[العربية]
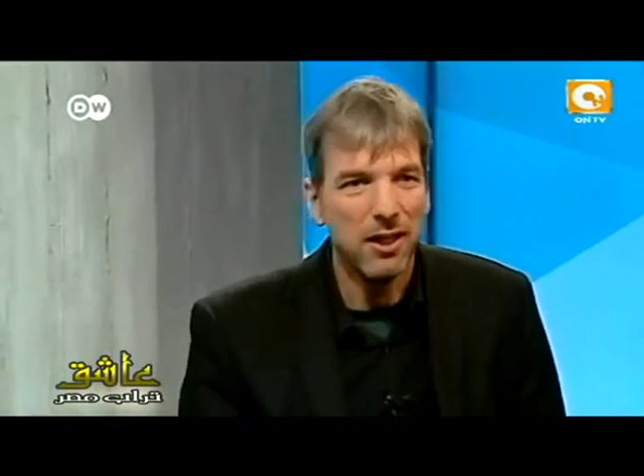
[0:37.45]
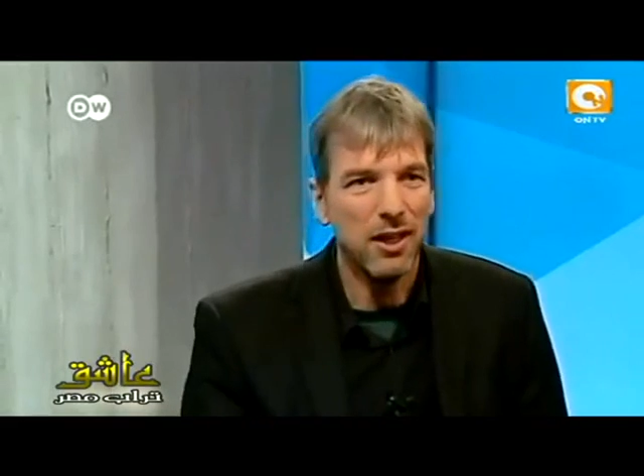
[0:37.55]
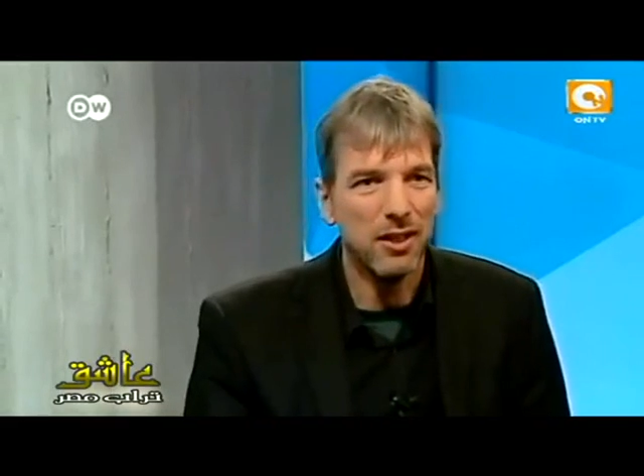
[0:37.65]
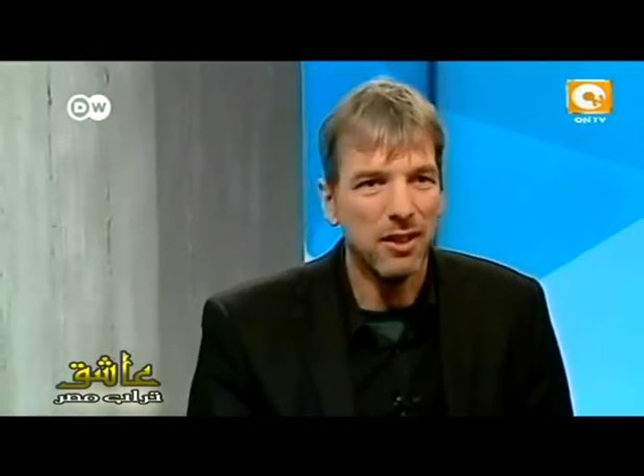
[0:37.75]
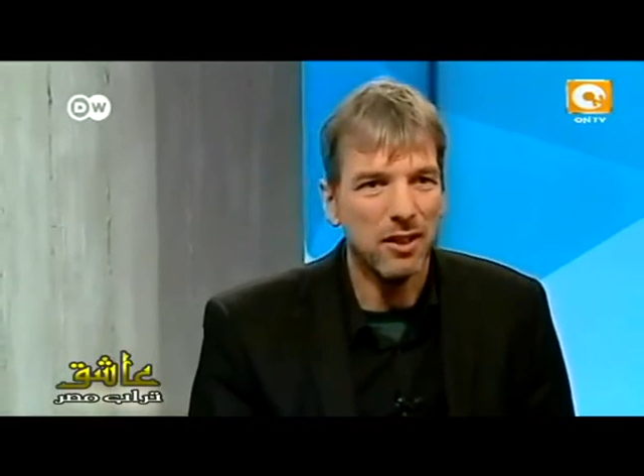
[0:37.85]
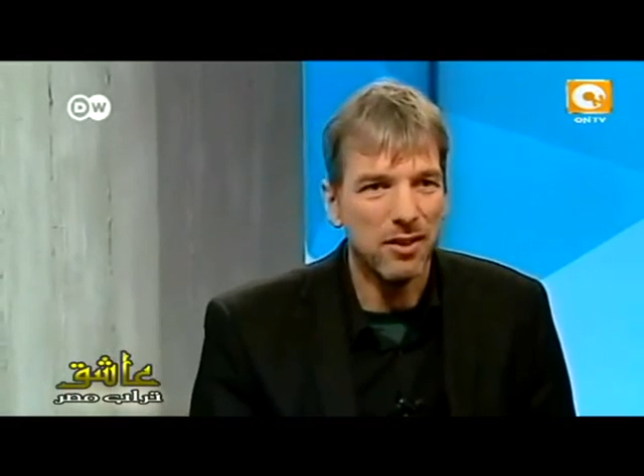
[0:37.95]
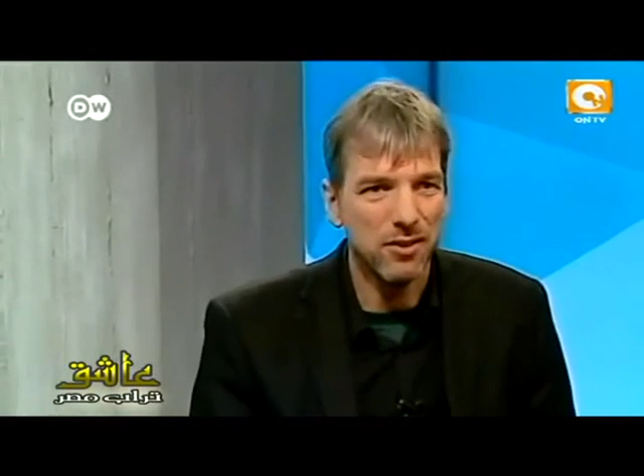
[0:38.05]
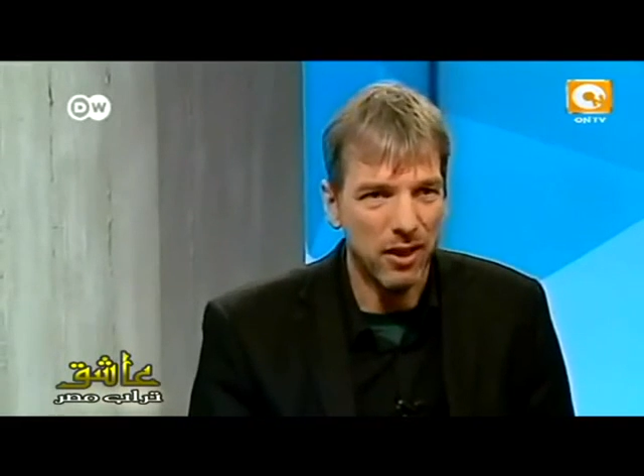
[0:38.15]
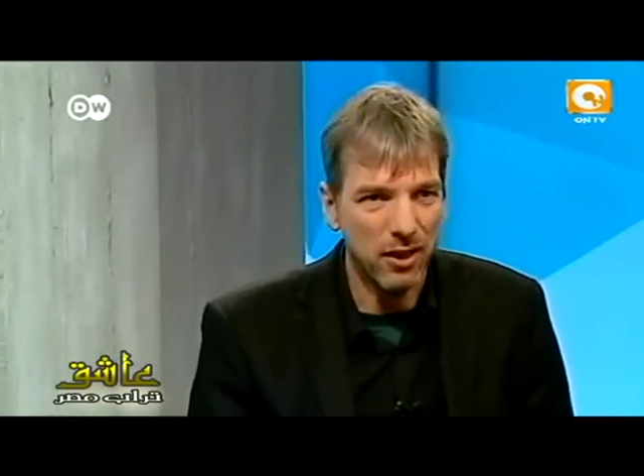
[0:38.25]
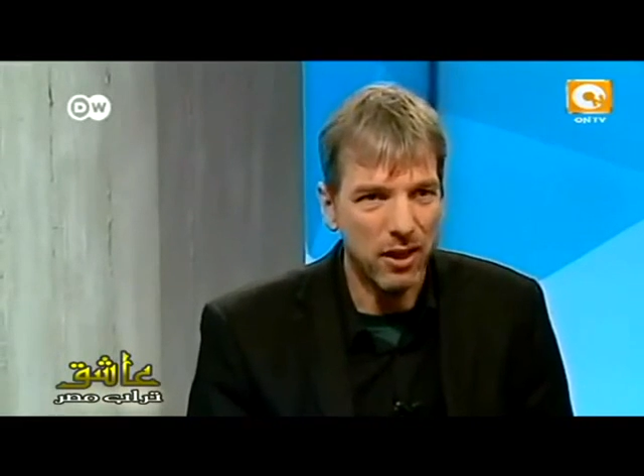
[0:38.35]
يعني
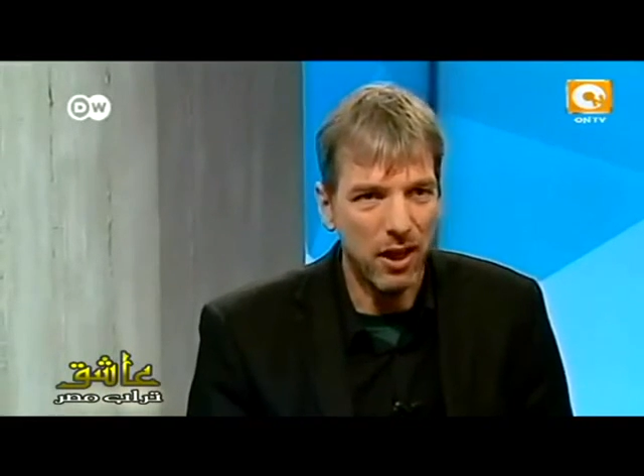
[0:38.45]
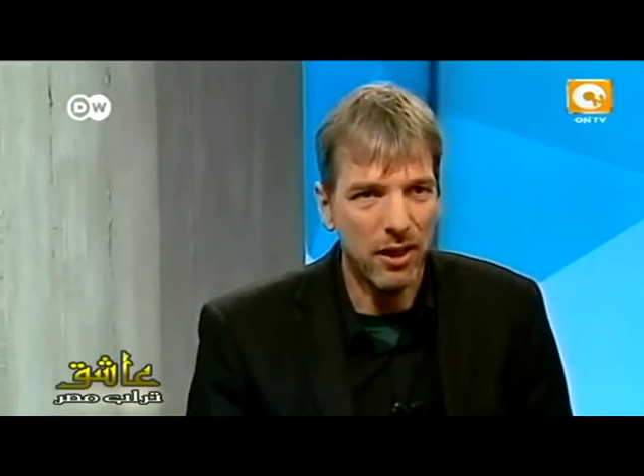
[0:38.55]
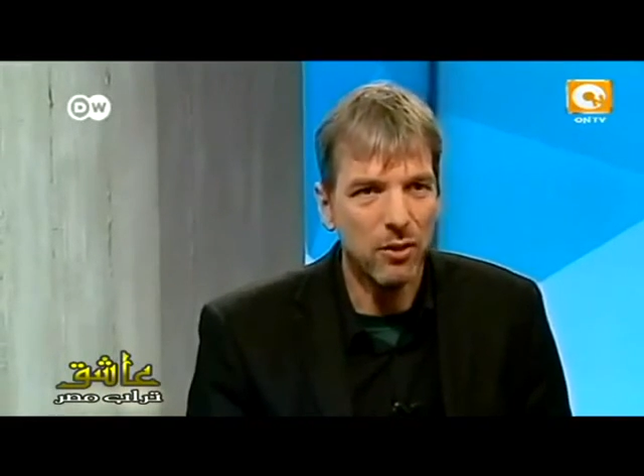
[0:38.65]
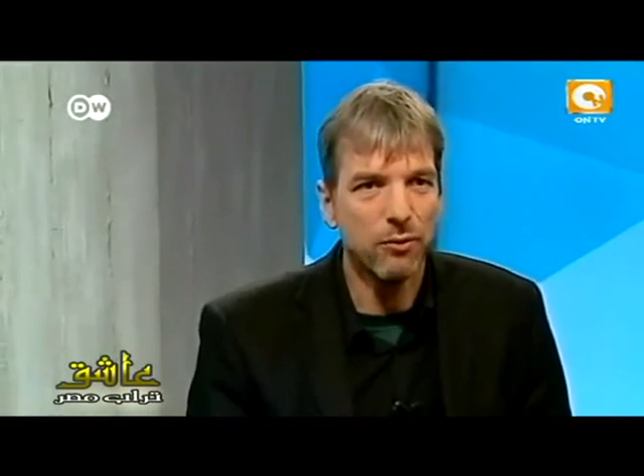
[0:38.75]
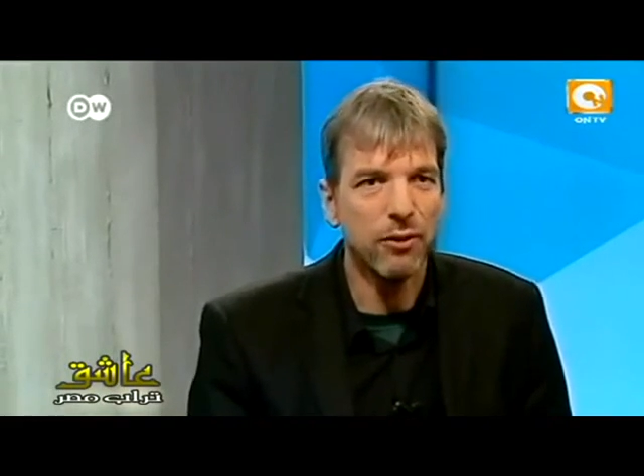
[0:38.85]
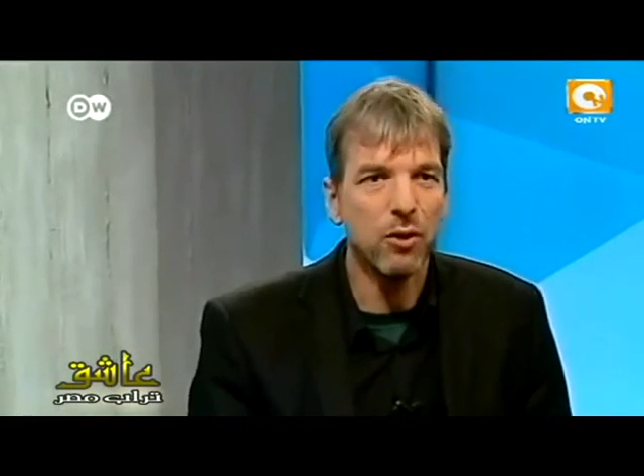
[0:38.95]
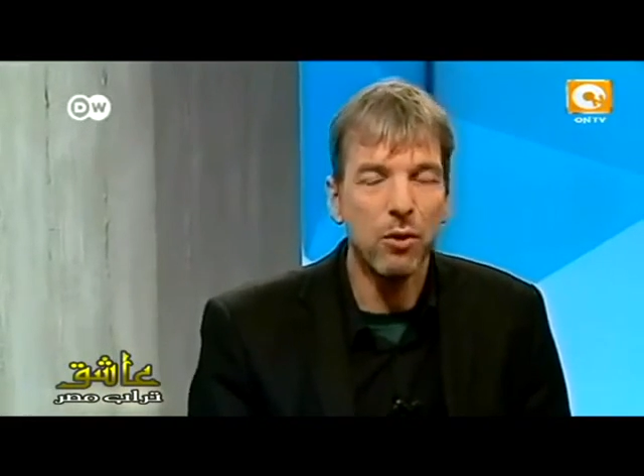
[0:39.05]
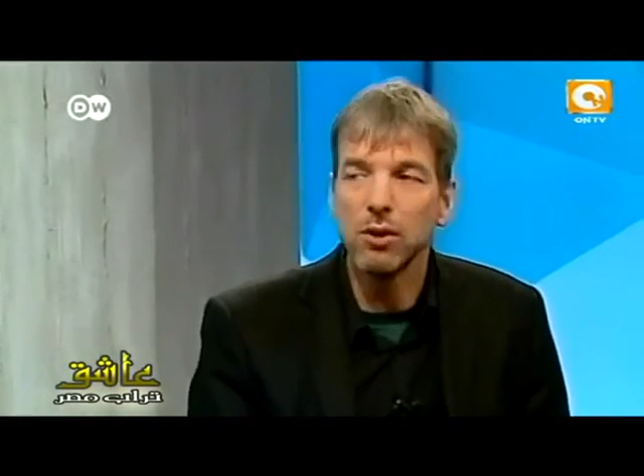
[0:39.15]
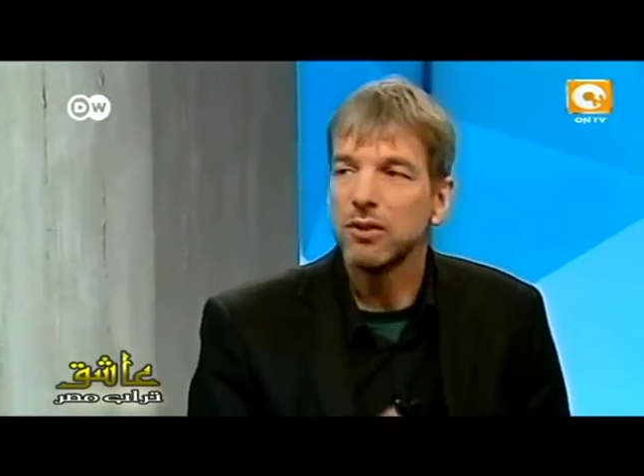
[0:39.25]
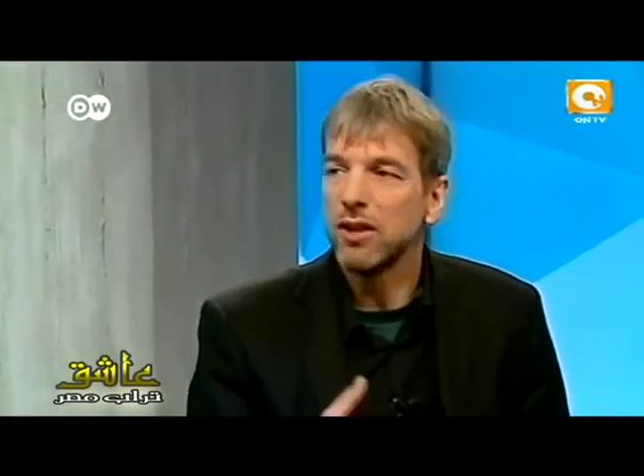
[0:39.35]
صحيح أنه في
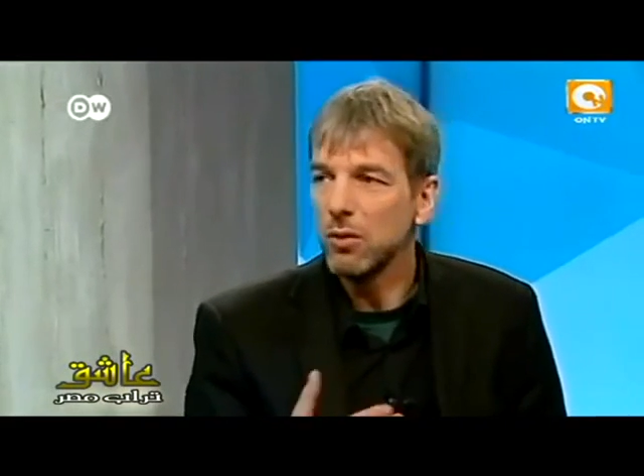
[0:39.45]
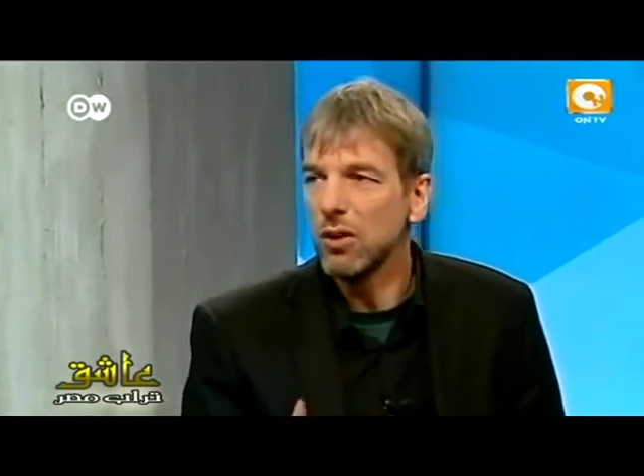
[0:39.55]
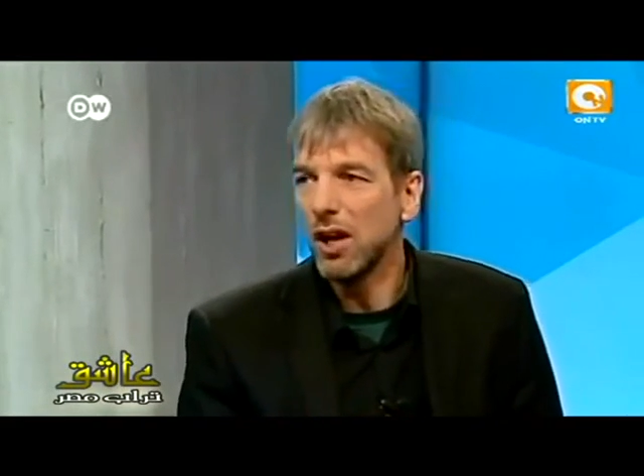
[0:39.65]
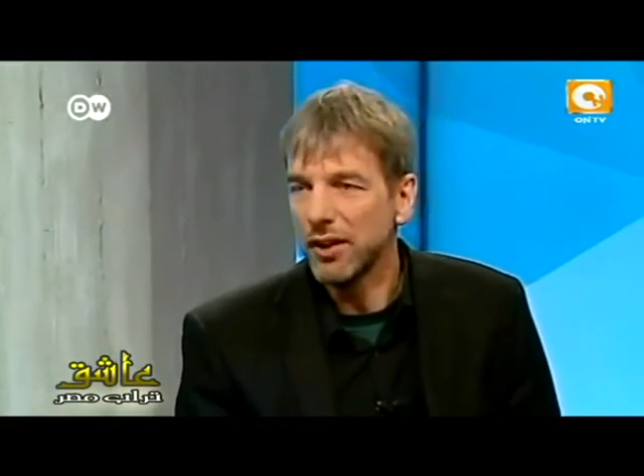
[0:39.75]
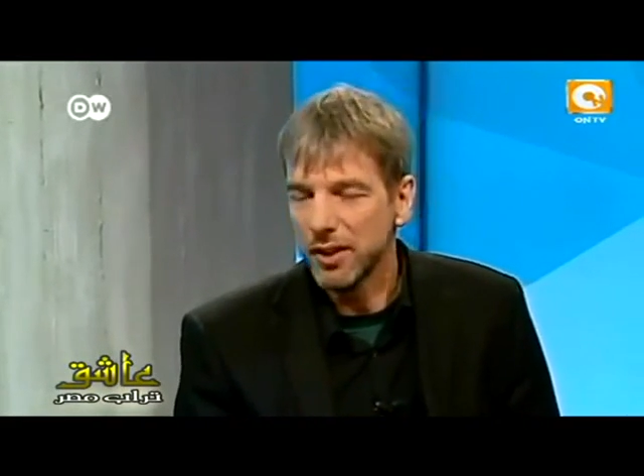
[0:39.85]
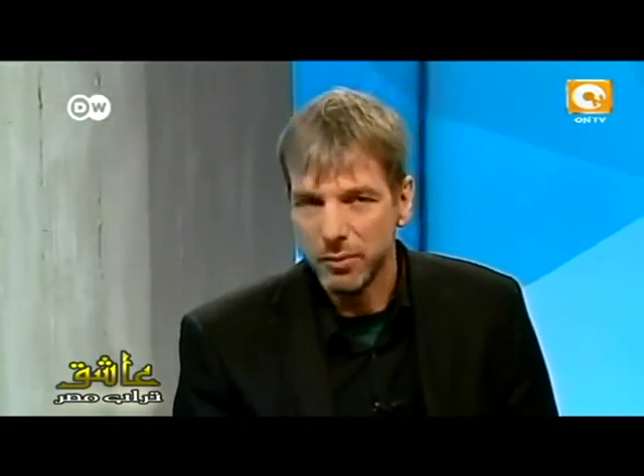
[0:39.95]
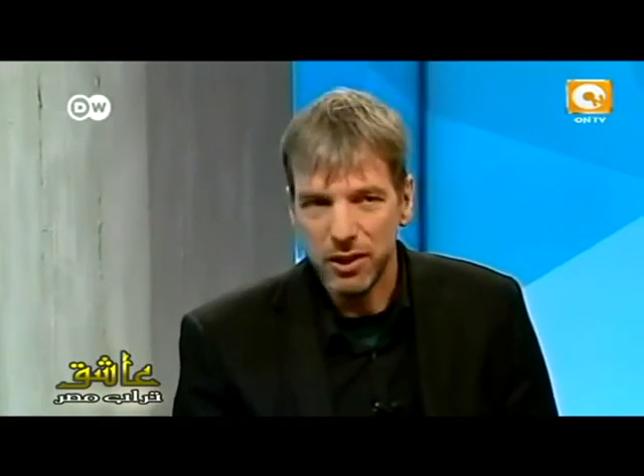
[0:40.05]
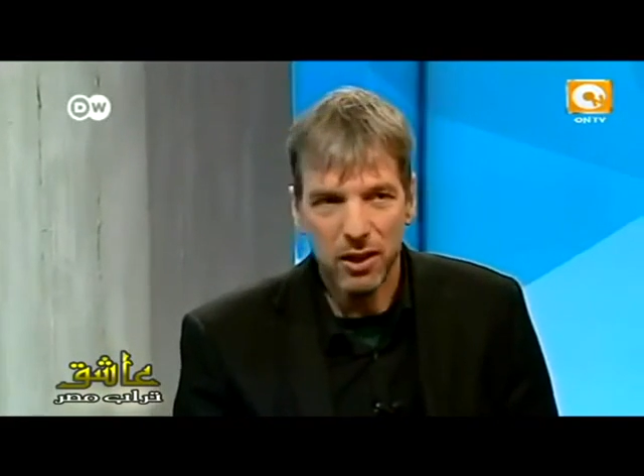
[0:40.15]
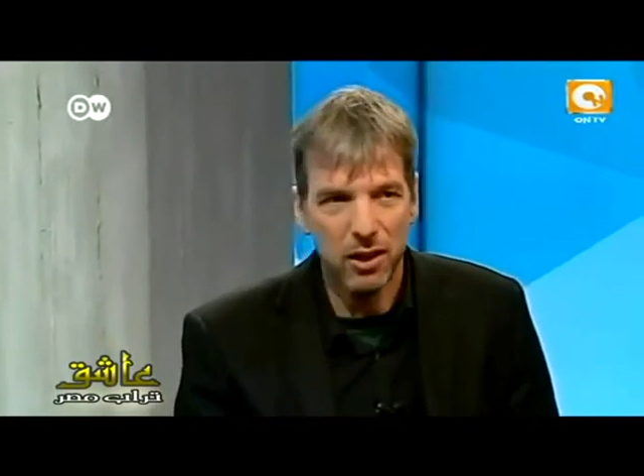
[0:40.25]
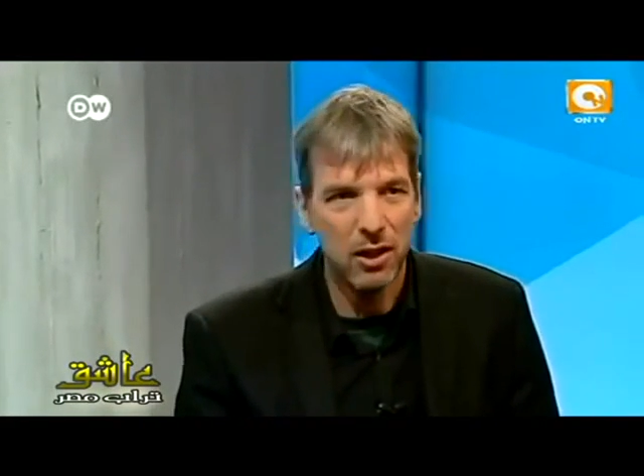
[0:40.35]
كل دولة
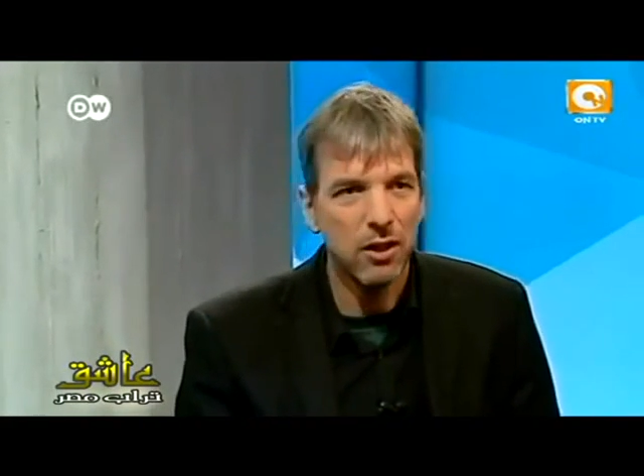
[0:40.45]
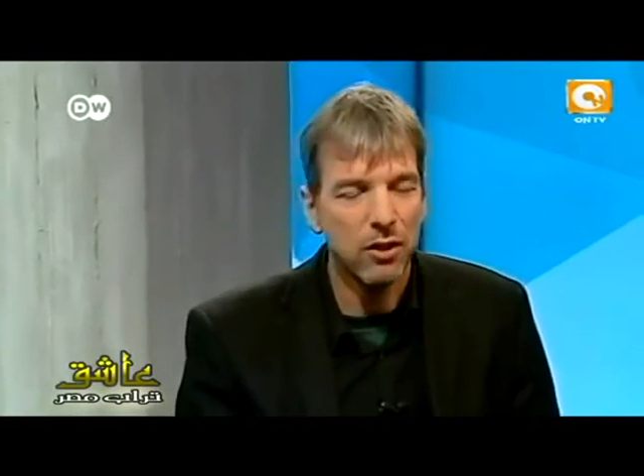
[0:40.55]
عربية